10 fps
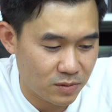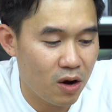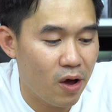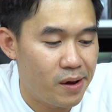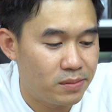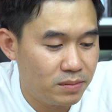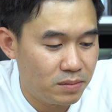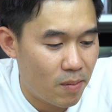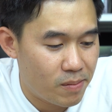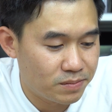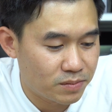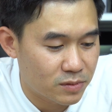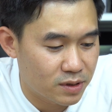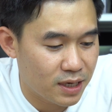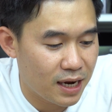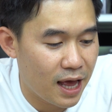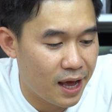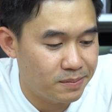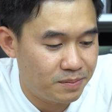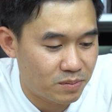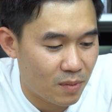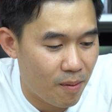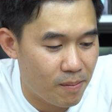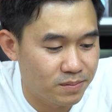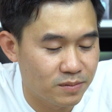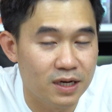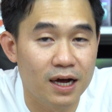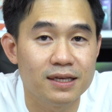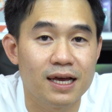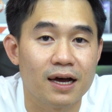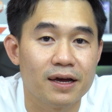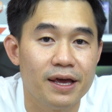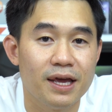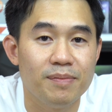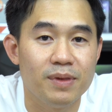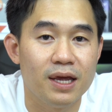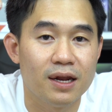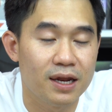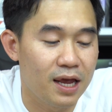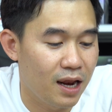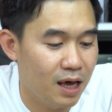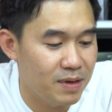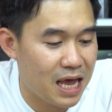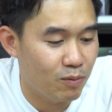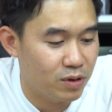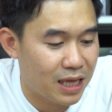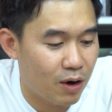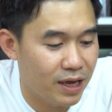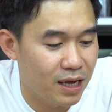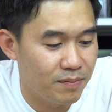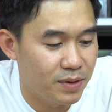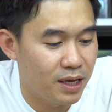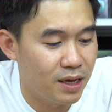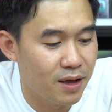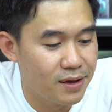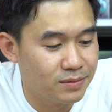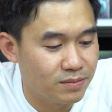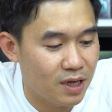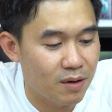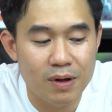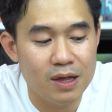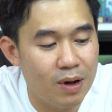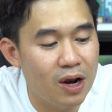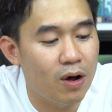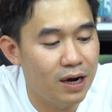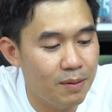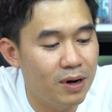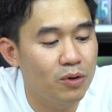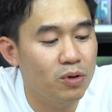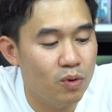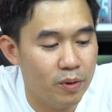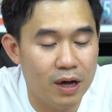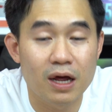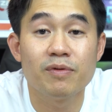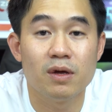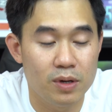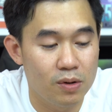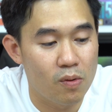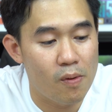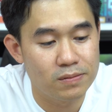อร่อยใช้ได้ครับเนื้อจาก AMD นั่นเองนะครับย่างบนเตา AMD แต่ว่าอย่าว่าร้อนนะมันร้อนทุกตัวอยู่แล้วครับ CPU